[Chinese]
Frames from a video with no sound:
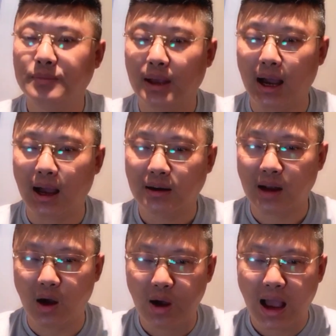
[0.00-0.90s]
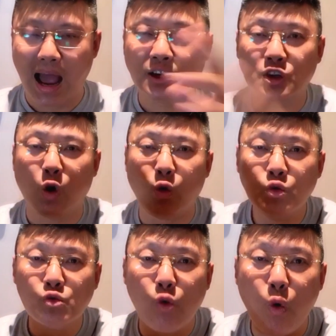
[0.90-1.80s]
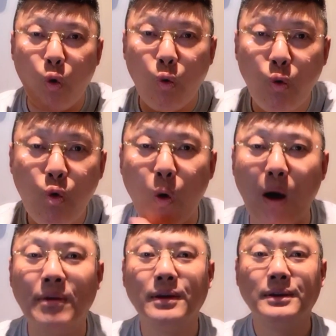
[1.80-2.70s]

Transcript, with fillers: 啊，然后寒愁入胡关，